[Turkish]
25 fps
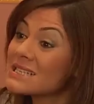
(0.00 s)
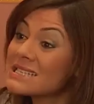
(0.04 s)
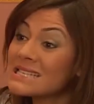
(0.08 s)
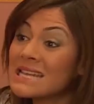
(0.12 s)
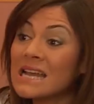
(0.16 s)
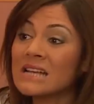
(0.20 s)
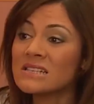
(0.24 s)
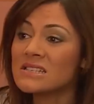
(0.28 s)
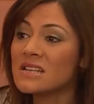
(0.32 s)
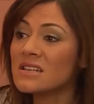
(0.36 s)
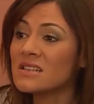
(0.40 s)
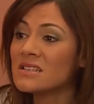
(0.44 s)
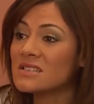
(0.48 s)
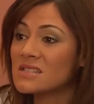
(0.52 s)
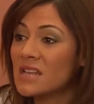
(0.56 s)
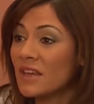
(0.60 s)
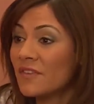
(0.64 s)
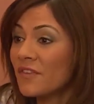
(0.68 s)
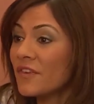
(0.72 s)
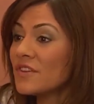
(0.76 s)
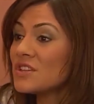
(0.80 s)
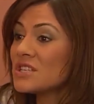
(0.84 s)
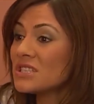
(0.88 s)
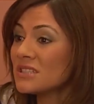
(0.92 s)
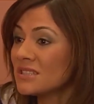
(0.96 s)
İsterseniz
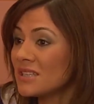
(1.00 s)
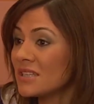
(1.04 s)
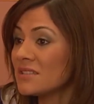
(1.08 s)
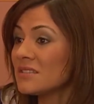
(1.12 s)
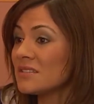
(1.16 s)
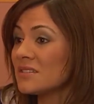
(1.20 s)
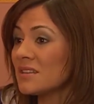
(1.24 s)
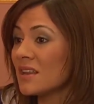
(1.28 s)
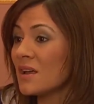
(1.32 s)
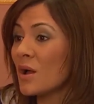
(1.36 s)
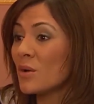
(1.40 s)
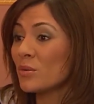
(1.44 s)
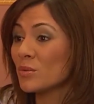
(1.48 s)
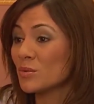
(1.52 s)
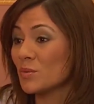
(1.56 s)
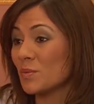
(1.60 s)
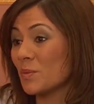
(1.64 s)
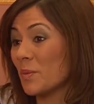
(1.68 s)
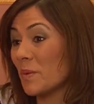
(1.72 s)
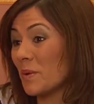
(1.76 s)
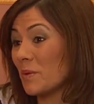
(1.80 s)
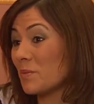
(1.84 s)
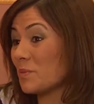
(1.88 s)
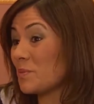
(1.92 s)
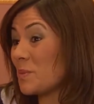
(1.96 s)
Efecan'ın yanında
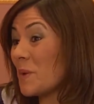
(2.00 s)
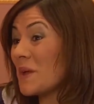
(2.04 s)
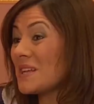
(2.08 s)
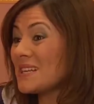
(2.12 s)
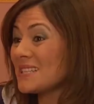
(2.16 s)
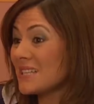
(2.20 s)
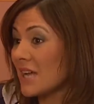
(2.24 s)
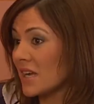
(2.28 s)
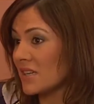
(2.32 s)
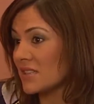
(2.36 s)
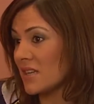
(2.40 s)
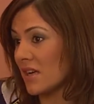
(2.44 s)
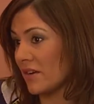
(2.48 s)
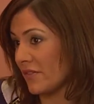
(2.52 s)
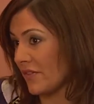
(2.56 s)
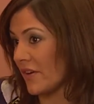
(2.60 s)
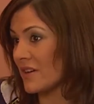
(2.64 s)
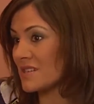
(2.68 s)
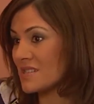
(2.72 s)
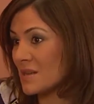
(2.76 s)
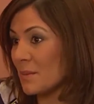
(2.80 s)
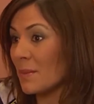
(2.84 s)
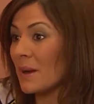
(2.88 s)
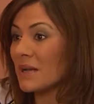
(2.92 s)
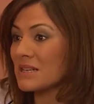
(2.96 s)
perilerden
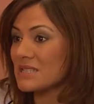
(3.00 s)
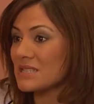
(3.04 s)
fazla